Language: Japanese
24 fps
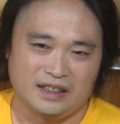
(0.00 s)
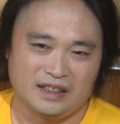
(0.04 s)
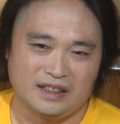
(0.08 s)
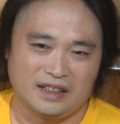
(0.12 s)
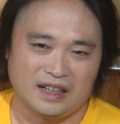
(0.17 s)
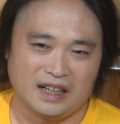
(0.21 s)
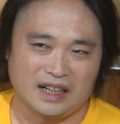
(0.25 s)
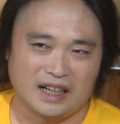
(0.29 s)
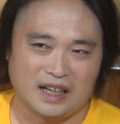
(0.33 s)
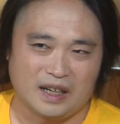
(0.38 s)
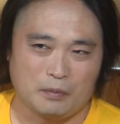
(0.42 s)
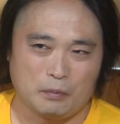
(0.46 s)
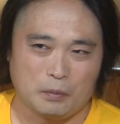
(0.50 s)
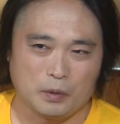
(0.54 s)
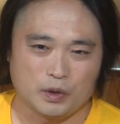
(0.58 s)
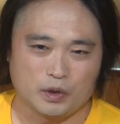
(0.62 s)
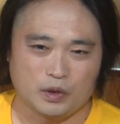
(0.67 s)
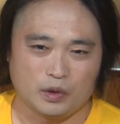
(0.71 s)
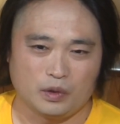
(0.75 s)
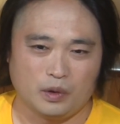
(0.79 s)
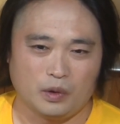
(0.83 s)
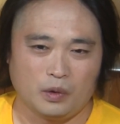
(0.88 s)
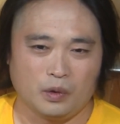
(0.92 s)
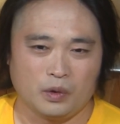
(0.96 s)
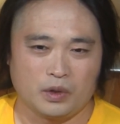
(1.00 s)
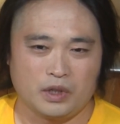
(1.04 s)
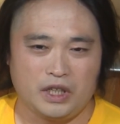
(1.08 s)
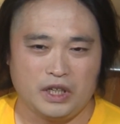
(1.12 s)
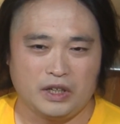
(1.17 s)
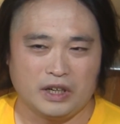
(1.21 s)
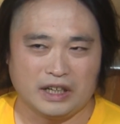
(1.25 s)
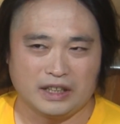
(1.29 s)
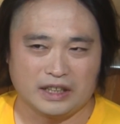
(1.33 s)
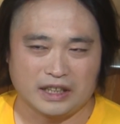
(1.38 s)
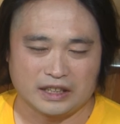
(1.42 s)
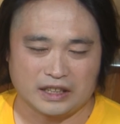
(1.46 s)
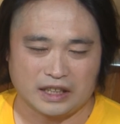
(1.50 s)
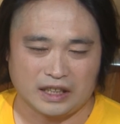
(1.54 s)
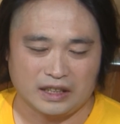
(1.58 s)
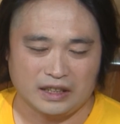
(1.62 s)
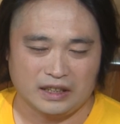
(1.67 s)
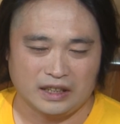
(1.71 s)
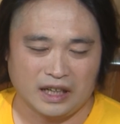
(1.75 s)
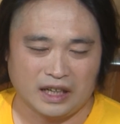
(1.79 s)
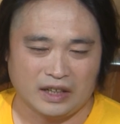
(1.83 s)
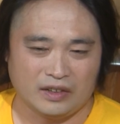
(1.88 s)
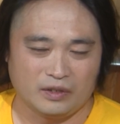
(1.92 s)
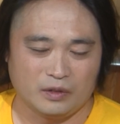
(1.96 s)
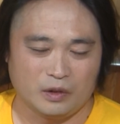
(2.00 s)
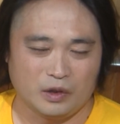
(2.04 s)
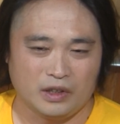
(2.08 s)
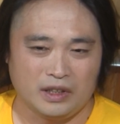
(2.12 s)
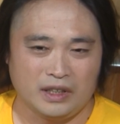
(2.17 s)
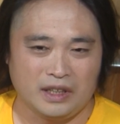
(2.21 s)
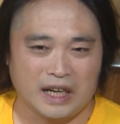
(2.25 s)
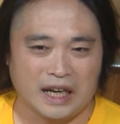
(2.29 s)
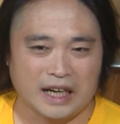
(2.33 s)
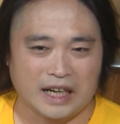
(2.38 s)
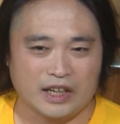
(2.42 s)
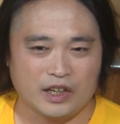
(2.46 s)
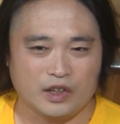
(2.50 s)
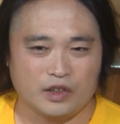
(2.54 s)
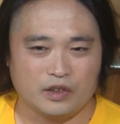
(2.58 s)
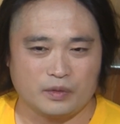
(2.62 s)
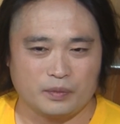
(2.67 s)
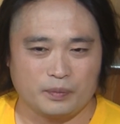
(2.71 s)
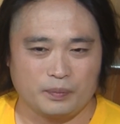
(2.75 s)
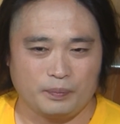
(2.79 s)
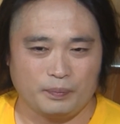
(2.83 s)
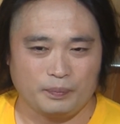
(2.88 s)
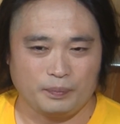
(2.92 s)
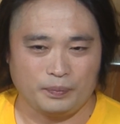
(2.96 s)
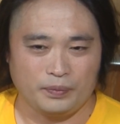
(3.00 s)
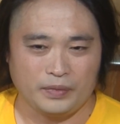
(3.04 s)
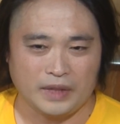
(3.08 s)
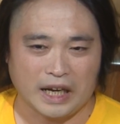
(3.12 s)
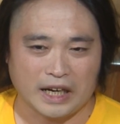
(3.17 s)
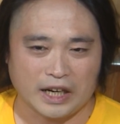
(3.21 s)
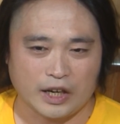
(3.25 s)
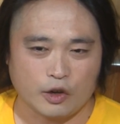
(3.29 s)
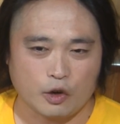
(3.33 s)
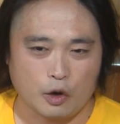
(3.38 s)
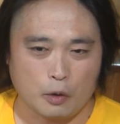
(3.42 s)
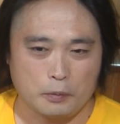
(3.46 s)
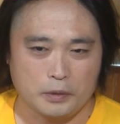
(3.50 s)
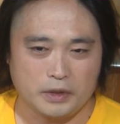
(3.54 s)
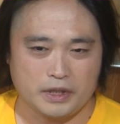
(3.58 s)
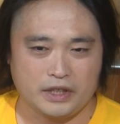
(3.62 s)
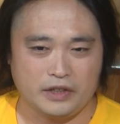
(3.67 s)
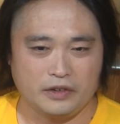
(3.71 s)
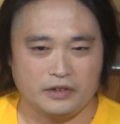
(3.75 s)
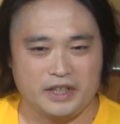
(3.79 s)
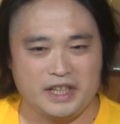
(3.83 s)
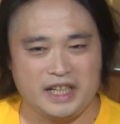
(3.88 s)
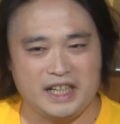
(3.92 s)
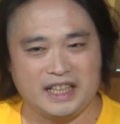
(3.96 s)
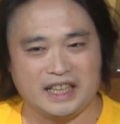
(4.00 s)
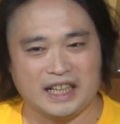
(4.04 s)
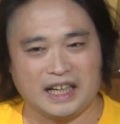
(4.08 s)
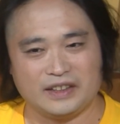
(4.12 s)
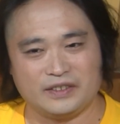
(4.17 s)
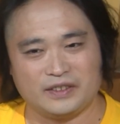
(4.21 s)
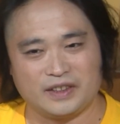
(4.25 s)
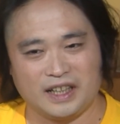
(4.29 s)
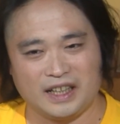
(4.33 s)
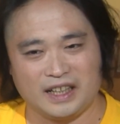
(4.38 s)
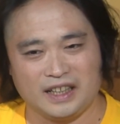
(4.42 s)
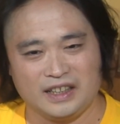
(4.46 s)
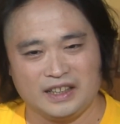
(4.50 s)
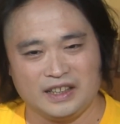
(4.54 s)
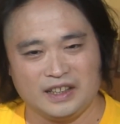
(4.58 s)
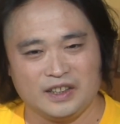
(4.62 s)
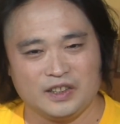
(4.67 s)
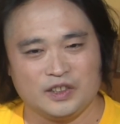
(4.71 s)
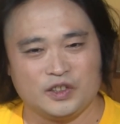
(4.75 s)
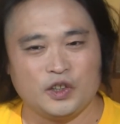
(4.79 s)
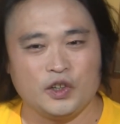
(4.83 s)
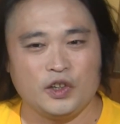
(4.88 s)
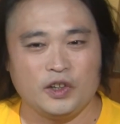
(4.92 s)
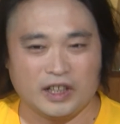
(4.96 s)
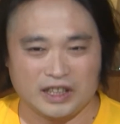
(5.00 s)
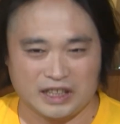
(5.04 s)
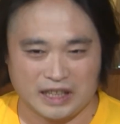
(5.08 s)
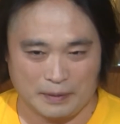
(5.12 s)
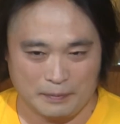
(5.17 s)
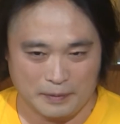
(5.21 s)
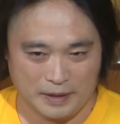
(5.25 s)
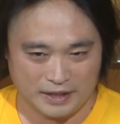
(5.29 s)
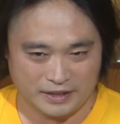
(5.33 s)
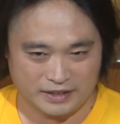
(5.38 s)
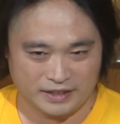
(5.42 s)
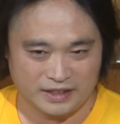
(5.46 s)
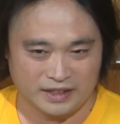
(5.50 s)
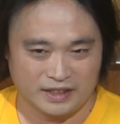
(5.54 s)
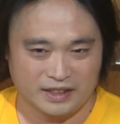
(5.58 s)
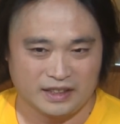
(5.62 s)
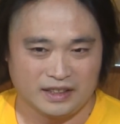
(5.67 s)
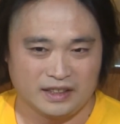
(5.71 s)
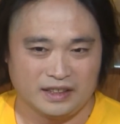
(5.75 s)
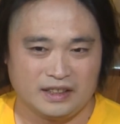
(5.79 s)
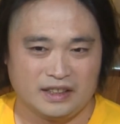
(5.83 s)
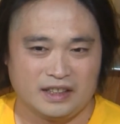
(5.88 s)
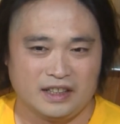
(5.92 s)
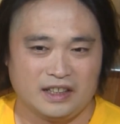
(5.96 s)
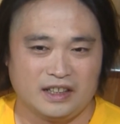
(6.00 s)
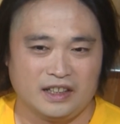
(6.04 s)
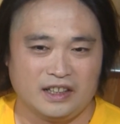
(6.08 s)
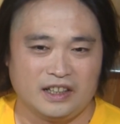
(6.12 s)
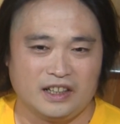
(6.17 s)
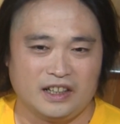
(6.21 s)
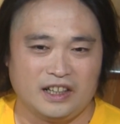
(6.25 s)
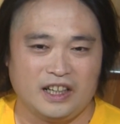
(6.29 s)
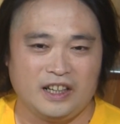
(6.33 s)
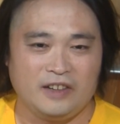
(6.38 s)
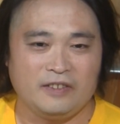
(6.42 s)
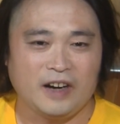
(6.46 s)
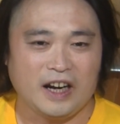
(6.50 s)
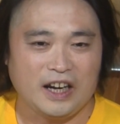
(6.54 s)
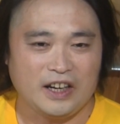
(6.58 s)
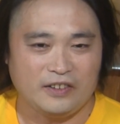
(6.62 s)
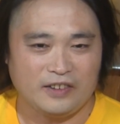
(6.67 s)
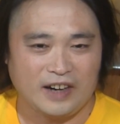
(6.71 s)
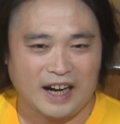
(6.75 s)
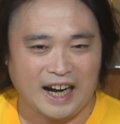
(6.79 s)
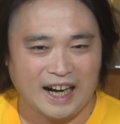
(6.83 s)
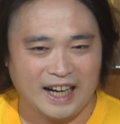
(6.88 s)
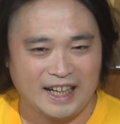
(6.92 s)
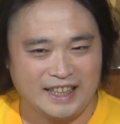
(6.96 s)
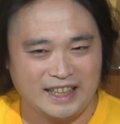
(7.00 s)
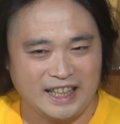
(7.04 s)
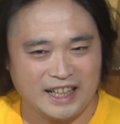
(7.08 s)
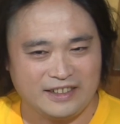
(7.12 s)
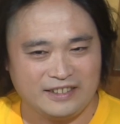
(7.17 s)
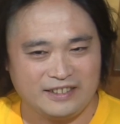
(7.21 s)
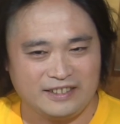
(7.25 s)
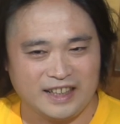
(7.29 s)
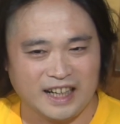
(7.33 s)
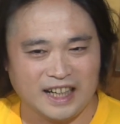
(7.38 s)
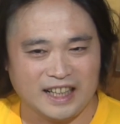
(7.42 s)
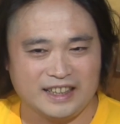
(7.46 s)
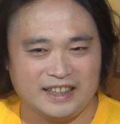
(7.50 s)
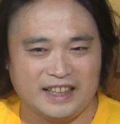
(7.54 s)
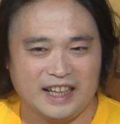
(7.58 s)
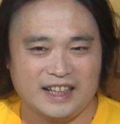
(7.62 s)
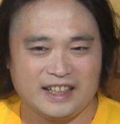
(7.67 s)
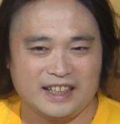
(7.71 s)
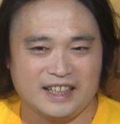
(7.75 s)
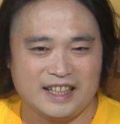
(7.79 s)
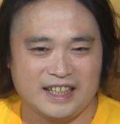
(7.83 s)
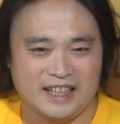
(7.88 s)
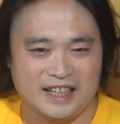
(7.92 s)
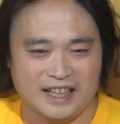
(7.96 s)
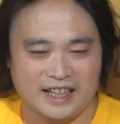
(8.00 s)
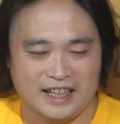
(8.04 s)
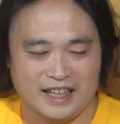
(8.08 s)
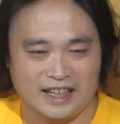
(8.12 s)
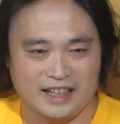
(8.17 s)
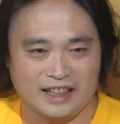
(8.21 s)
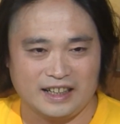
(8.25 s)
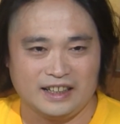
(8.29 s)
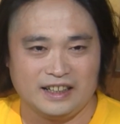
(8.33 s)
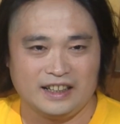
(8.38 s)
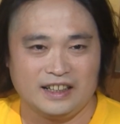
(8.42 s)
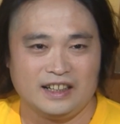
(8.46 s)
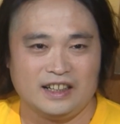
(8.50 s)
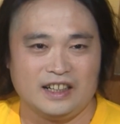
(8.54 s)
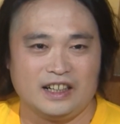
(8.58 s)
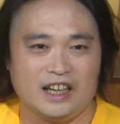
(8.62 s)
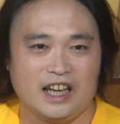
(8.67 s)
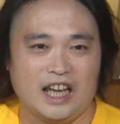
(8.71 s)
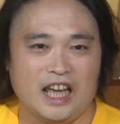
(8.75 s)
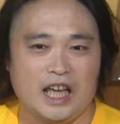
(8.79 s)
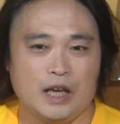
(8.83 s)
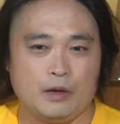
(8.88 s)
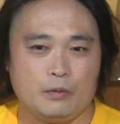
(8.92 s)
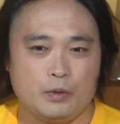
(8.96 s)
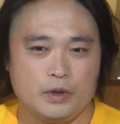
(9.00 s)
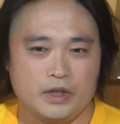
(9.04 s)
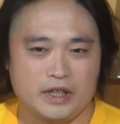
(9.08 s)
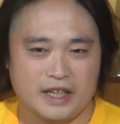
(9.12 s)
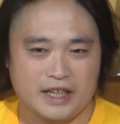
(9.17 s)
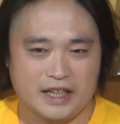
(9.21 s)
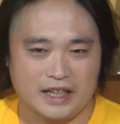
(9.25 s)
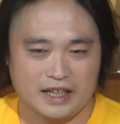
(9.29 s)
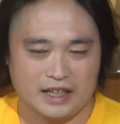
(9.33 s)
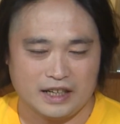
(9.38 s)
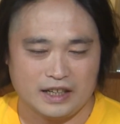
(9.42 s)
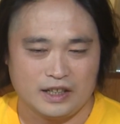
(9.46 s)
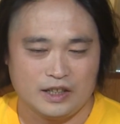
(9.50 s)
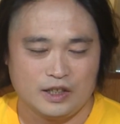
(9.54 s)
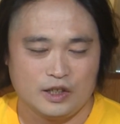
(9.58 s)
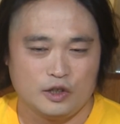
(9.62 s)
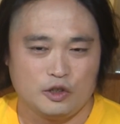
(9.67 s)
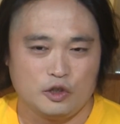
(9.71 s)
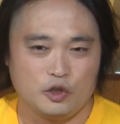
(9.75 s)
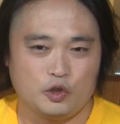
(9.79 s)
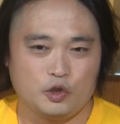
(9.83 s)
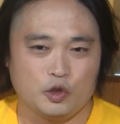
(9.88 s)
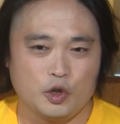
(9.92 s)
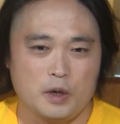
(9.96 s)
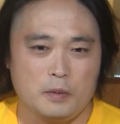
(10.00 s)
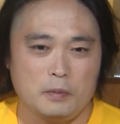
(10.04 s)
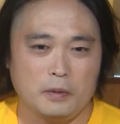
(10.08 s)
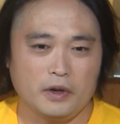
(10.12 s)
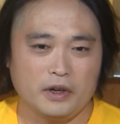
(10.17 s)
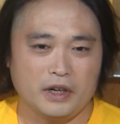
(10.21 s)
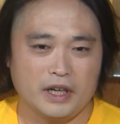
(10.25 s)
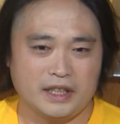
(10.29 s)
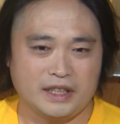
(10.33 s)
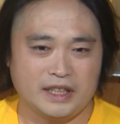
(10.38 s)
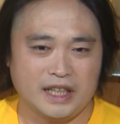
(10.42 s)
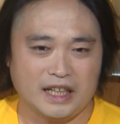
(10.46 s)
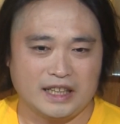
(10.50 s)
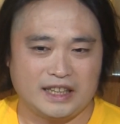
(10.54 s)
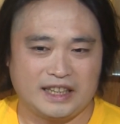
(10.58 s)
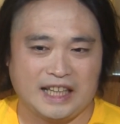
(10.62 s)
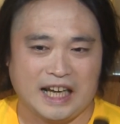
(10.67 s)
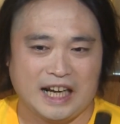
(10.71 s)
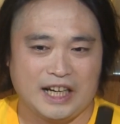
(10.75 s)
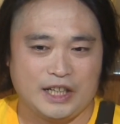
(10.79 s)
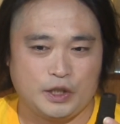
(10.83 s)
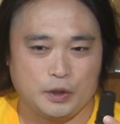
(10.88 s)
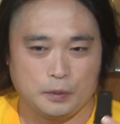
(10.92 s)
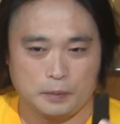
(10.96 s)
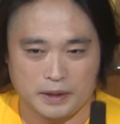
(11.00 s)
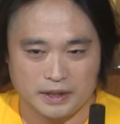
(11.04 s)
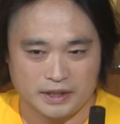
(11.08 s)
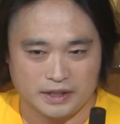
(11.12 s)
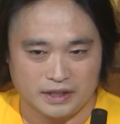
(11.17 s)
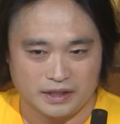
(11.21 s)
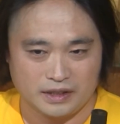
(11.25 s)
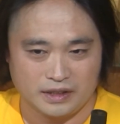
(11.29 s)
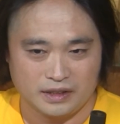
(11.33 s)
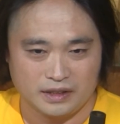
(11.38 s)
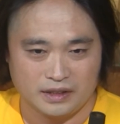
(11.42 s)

なんかもっと大きいのあるじゃないですか。あの、投げ、投げ込み式のヒーターとか。そういうのはダメです。いわゆるハイテクな電気機器、AV 機器、そういうものでしたら大丈夫です。